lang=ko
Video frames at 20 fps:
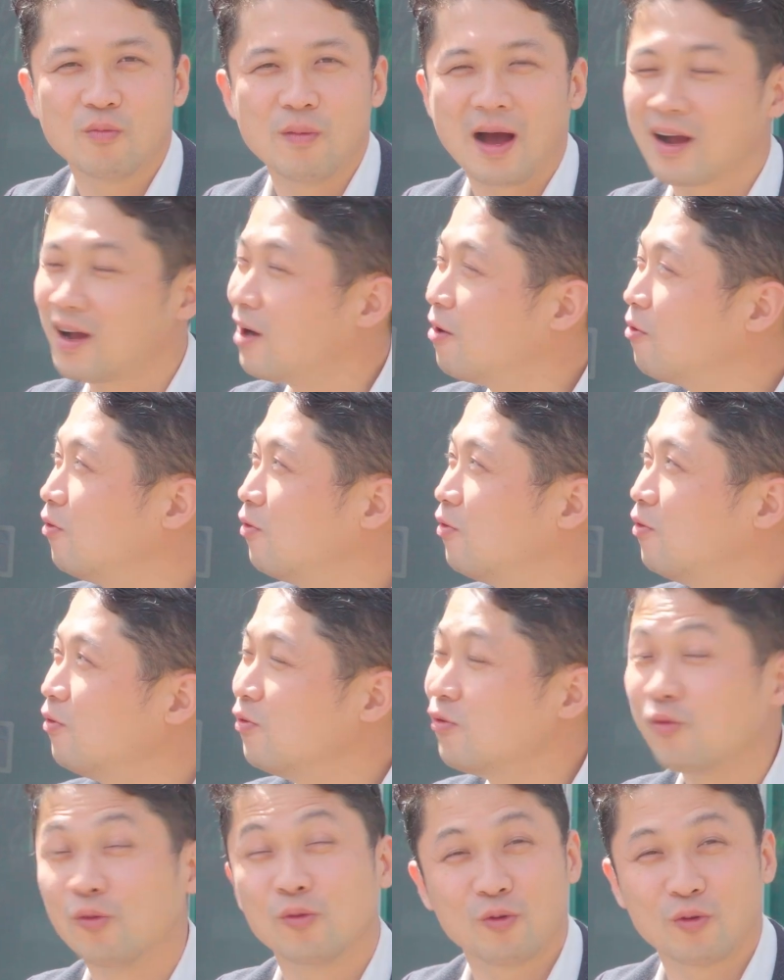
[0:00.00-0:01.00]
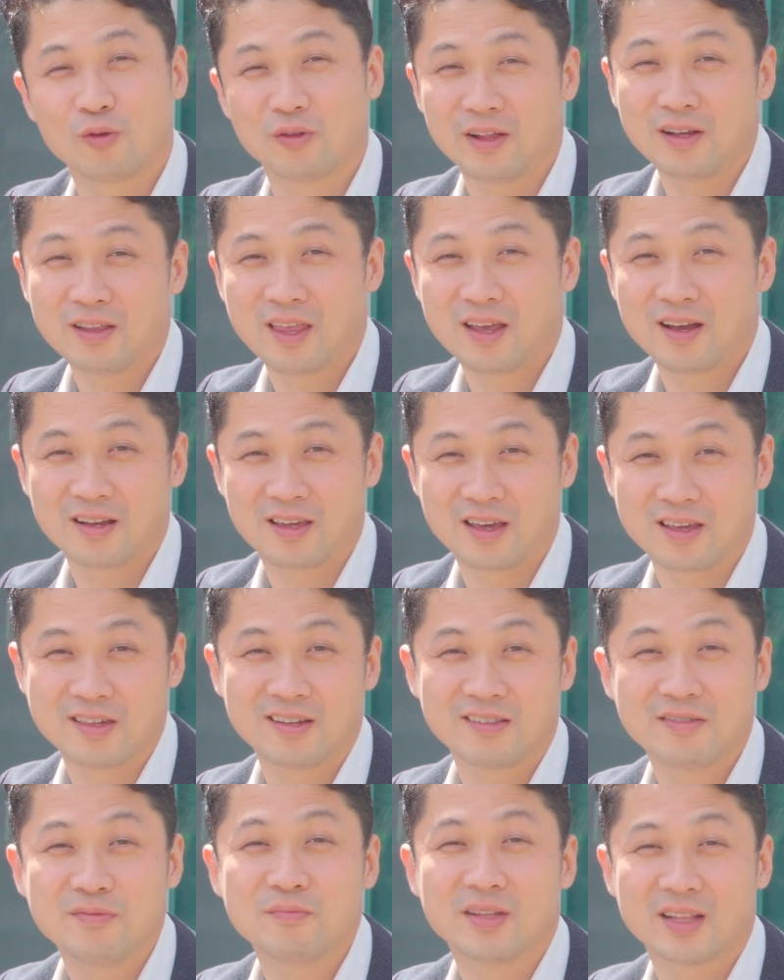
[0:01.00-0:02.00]
아까울 정도로 상태가
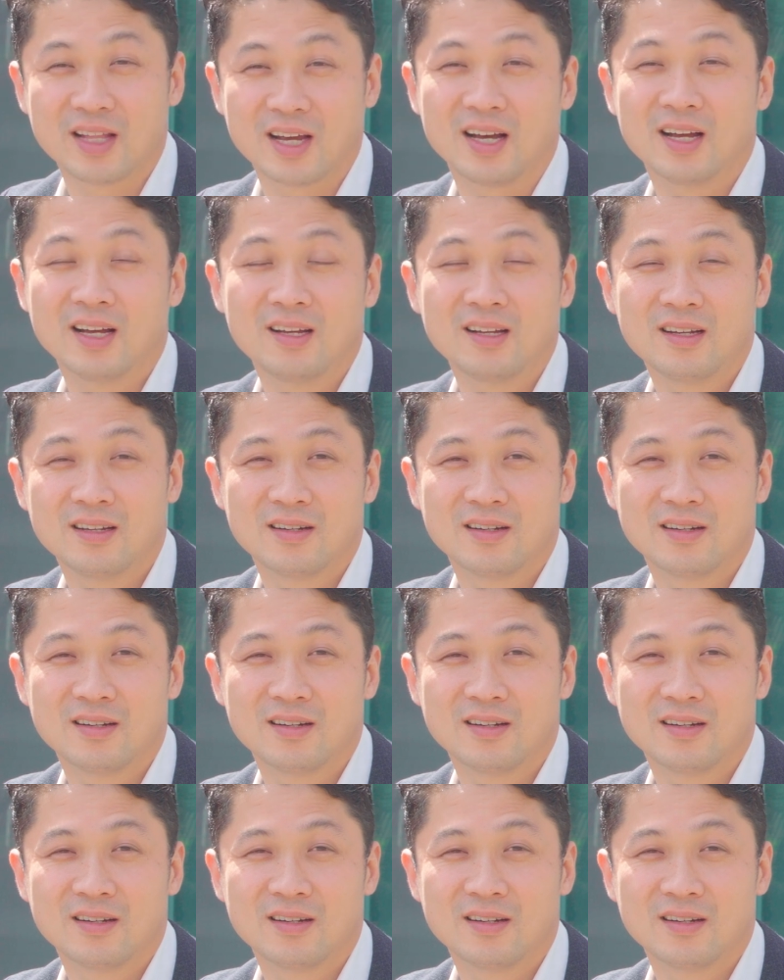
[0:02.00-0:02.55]
괜찮습니다